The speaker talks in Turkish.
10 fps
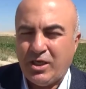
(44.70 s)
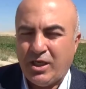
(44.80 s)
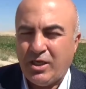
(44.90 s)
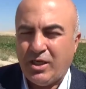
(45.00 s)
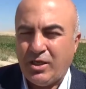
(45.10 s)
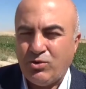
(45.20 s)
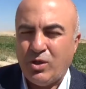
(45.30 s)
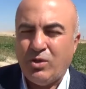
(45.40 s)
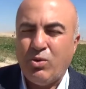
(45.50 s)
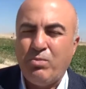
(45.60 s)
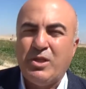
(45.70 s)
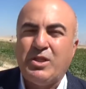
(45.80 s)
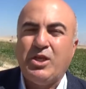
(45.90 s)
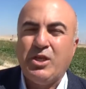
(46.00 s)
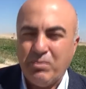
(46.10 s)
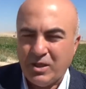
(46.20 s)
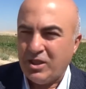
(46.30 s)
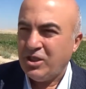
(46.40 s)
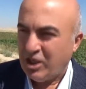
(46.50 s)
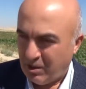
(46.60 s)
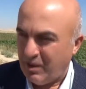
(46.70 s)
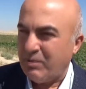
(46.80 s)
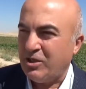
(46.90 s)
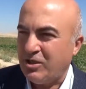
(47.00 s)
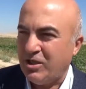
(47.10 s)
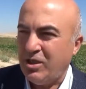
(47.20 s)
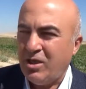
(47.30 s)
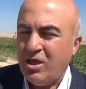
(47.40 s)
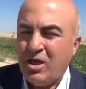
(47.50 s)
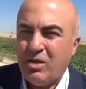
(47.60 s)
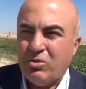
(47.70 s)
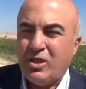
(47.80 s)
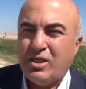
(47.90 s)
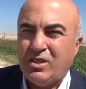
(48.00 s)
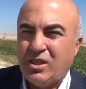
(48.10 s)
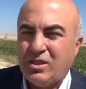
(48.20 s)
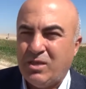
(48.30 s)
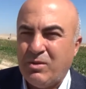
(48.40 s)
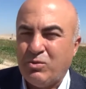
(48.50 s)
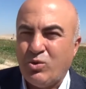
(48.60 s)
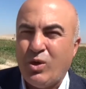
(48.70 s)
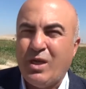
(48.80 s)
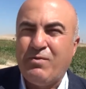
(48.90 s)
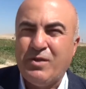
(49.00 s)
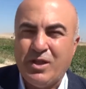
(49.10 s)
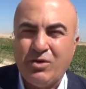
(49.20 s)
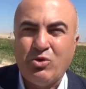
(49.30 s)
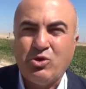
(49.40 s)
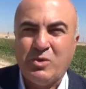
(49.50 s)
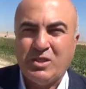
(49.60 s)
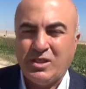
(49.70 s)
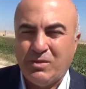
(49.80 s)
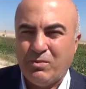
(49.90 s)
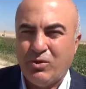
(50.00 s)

çekilirken şu anda 10 metre 20 metre çekilmeye başladı. Bu da ister istemez bu doğal afetlerin oluşmasına sebep